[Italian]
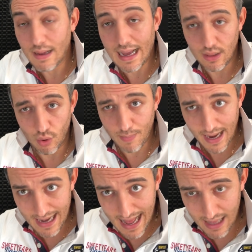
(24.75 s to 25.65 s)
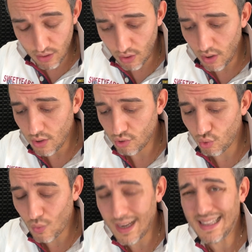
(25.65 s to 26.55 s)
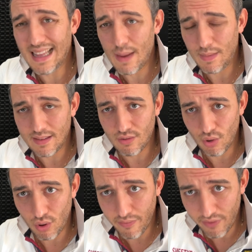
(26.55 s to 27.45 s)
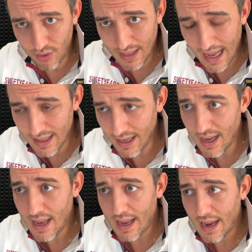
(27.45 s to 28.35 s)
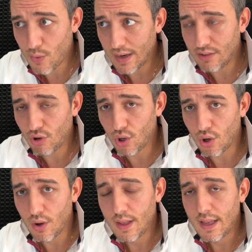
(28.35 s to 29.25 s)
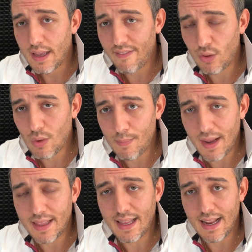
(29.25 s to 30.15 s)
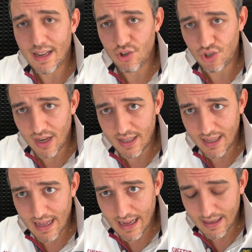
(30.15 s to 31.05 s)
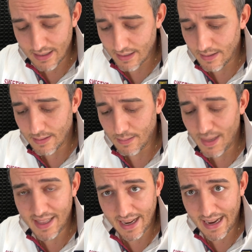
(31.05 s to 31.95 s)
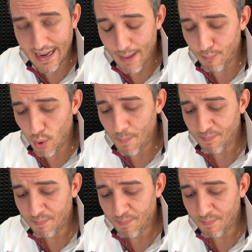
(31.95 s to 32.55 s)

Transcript: hanno parlato, su quali temi si sono confrontati e quali sono eventualmente le scelte da eh, mettere in campo.